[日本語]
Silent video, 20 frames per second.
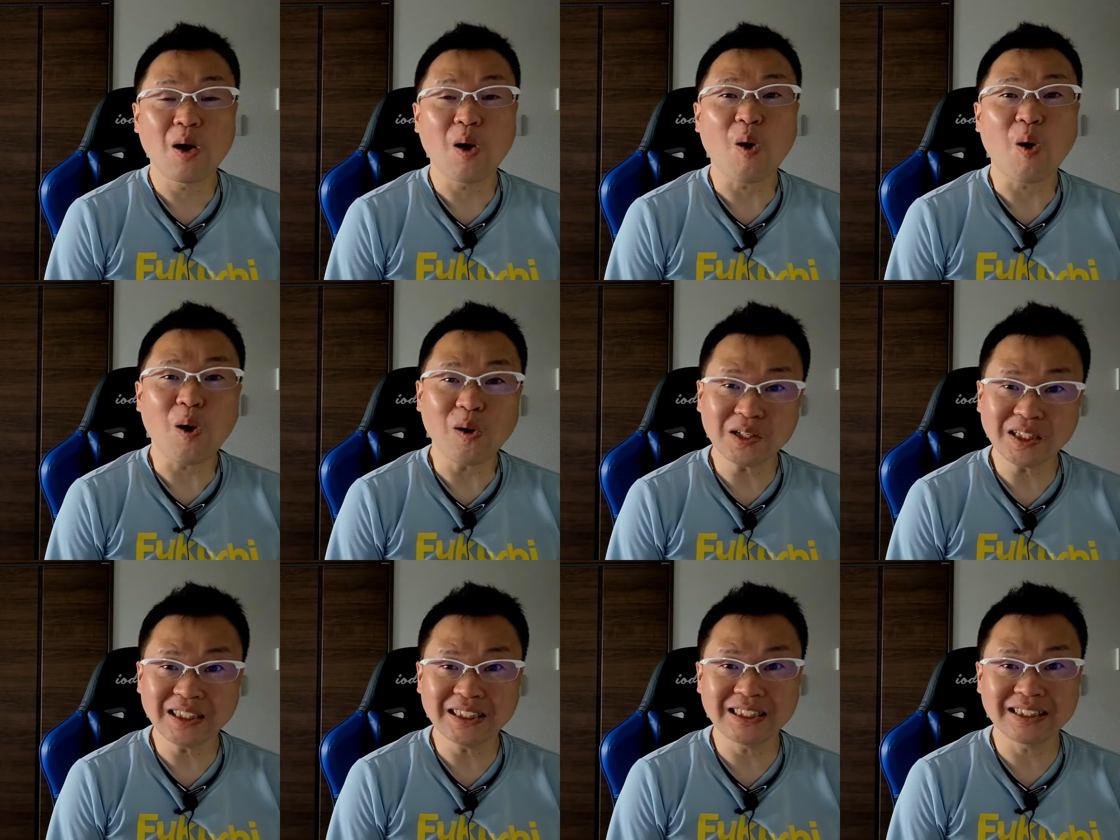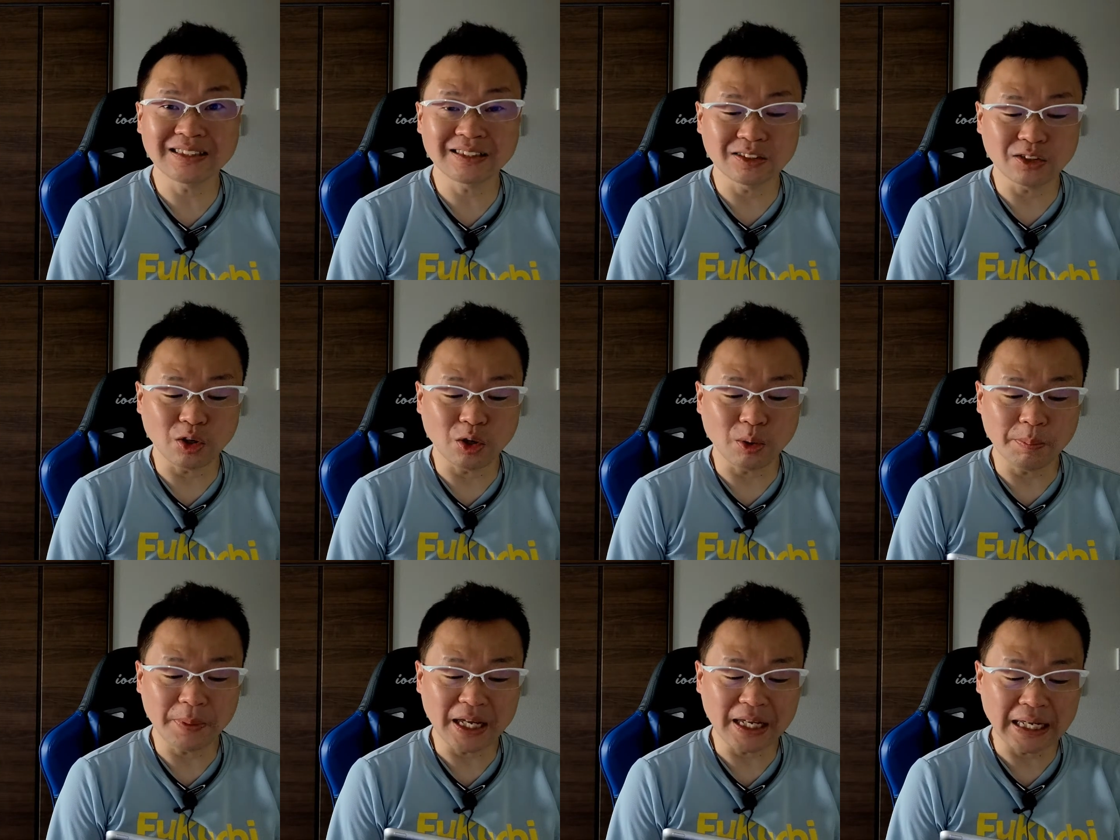本日
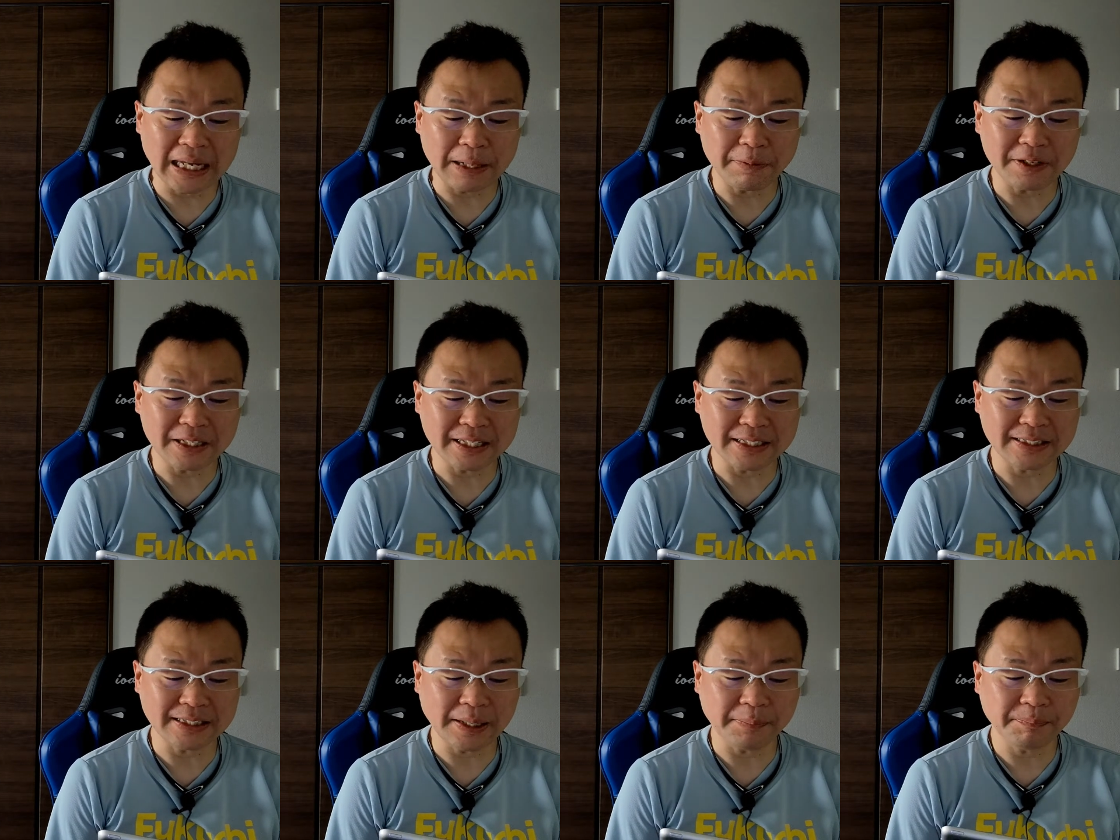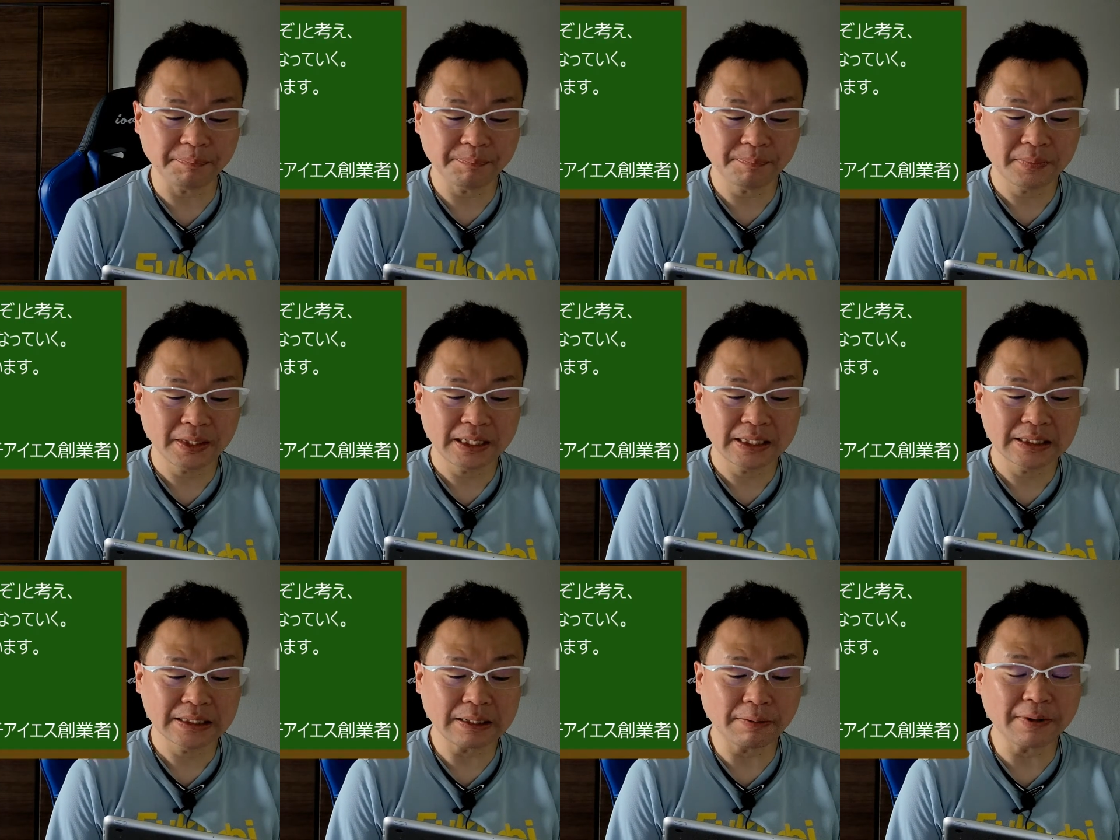の名言はですね、
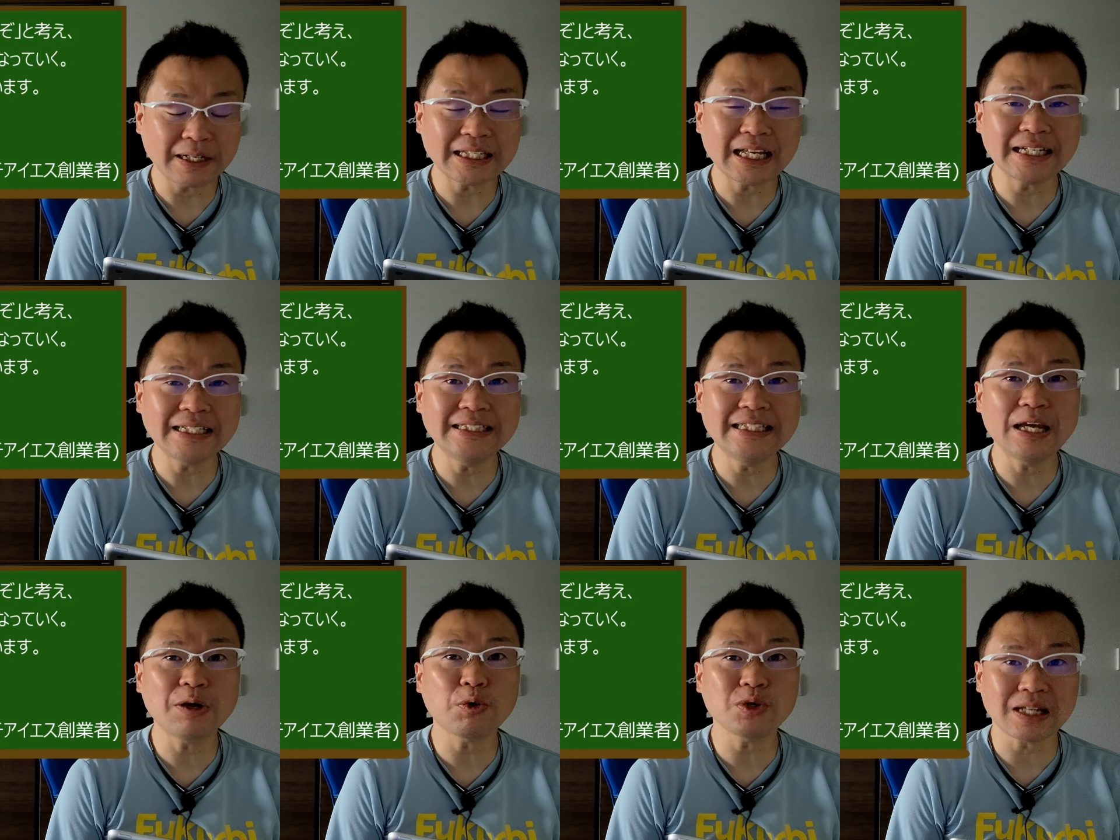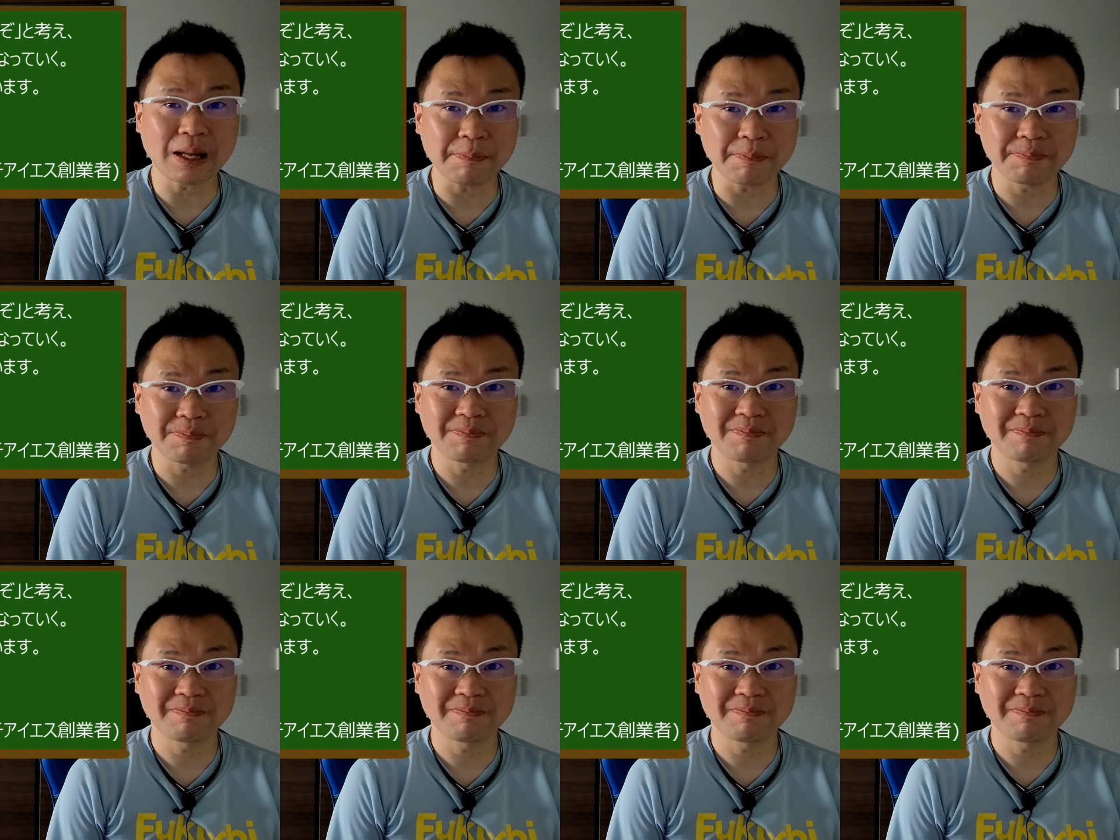沢田秀夫さん。